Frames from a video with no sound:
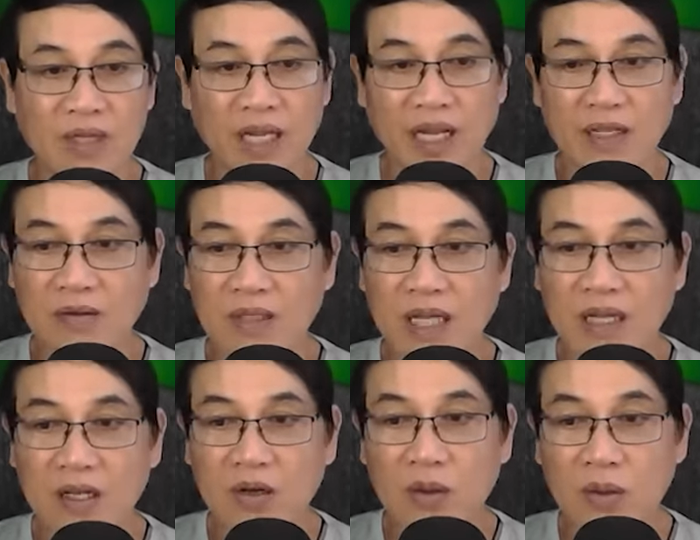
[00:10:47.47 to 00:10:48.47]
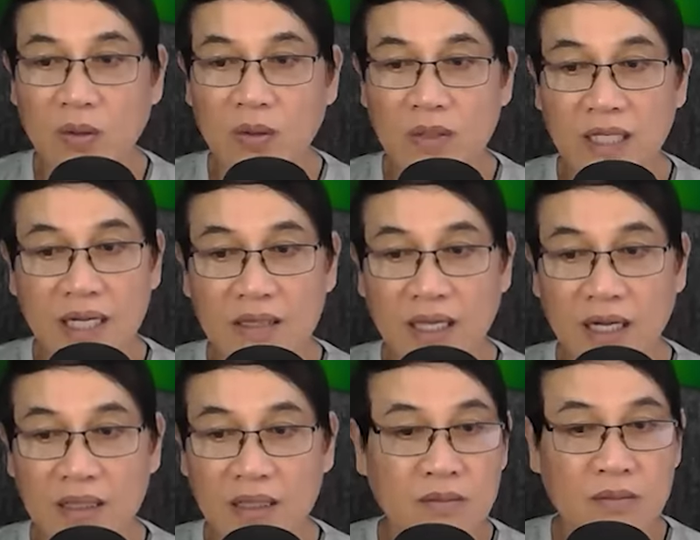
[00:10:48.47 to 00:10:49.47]
nhẹ vào tay cô nhắc
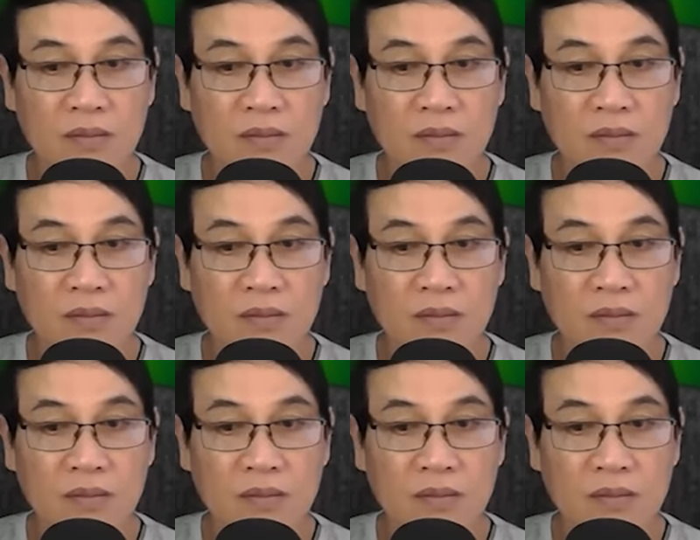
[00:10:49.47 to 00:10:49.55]
nhở.